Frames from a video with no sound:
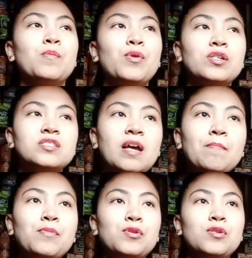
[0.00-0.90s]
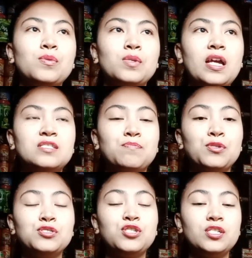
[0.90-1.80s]
For example, yung last
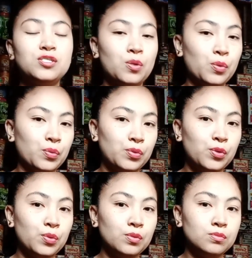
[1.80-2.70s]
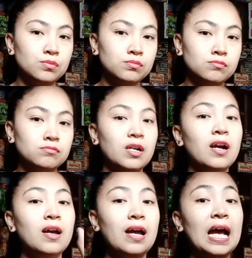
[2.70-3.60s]
purchase ko, yung
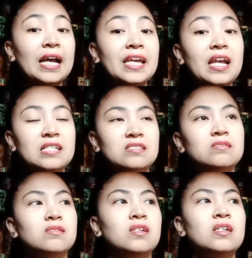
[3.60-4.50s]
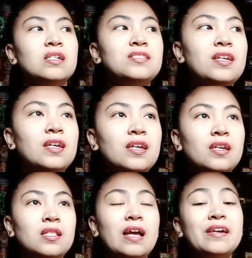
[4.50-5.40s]
hangeran, kasi
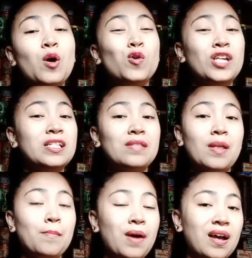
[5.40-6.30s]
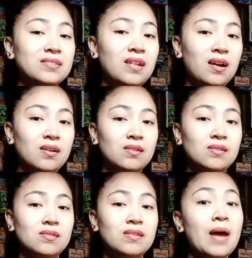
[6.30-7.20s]
lagi ako natatambakan ng
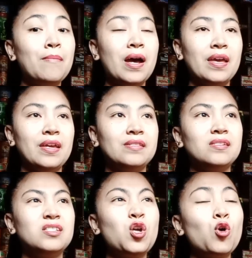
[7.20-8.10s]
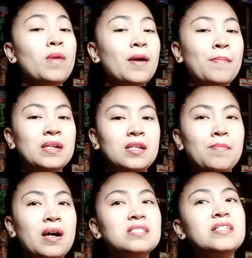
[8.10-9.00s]
labahin. Hindi ako
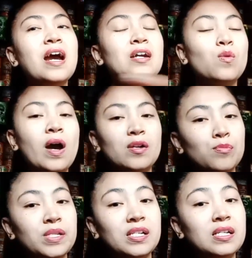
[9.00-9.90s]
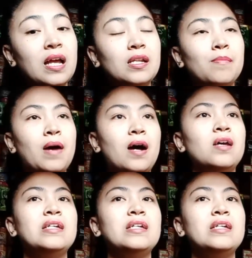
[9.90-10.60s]
makapaglaba kasi araw-araw may naglalaba.